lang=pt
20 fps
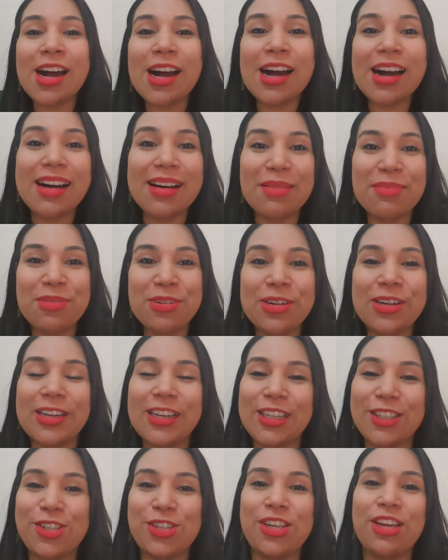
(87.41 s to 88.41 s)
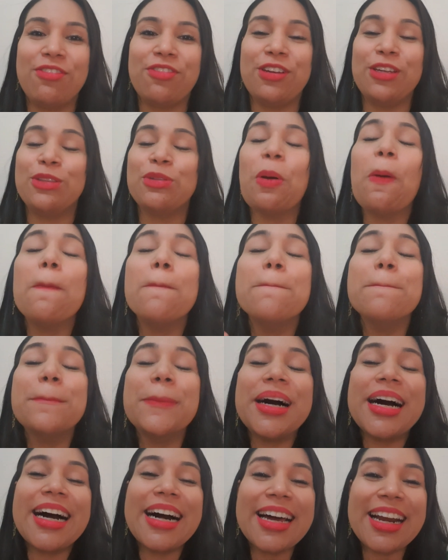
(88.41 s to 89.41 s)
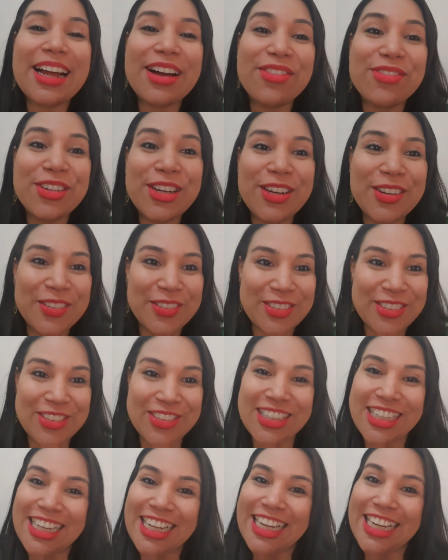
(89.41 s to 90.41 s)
amo este evento maravilhoso